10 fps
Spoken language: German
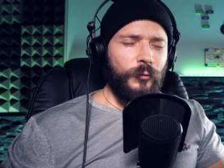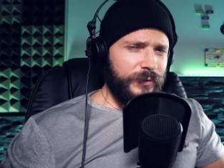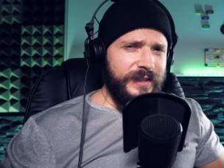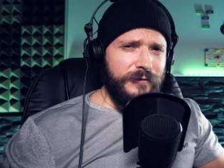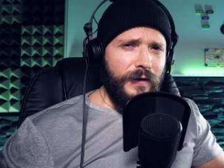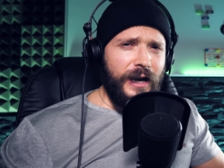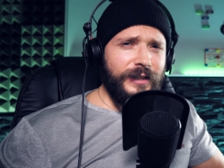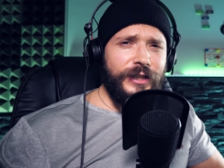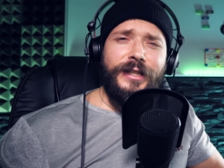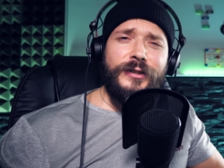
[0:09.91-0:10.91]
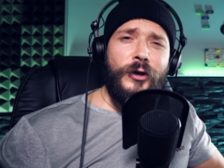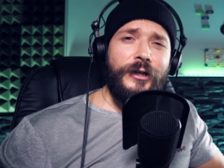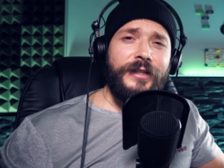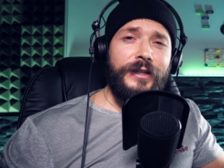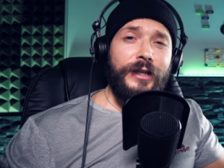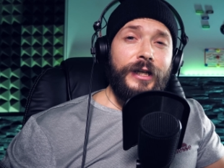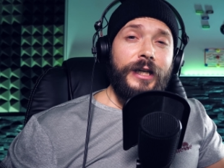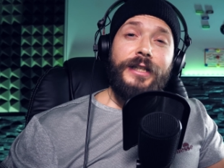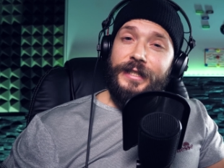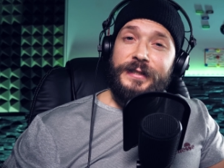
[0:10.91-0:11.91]
Um diese Fragen geht es heute
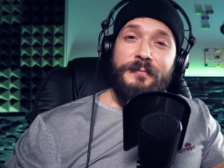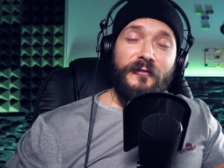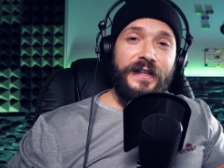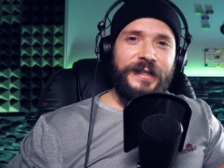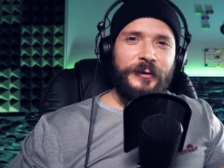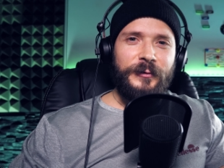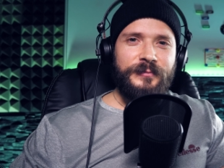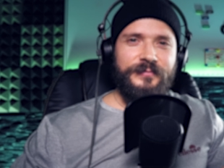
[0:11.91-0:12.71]
in diesem Video.